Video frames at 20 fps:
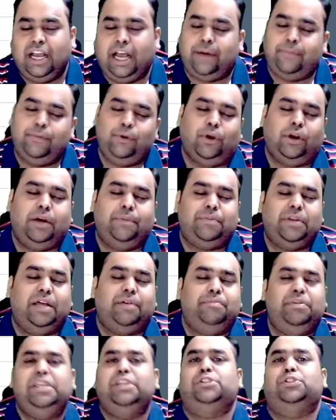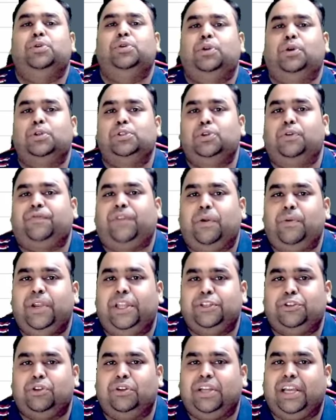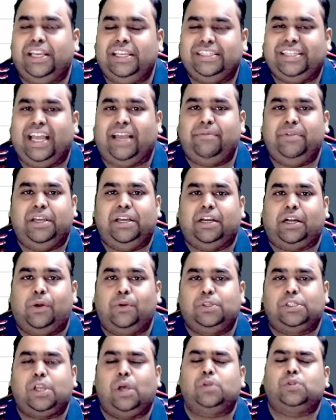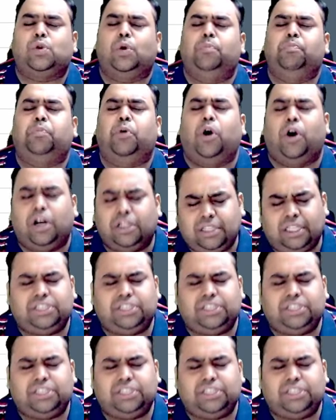हम लोग अपना 20 जून को जो फाउंडेशन का एग्जाम है अकाउंट्स का उसको बहुत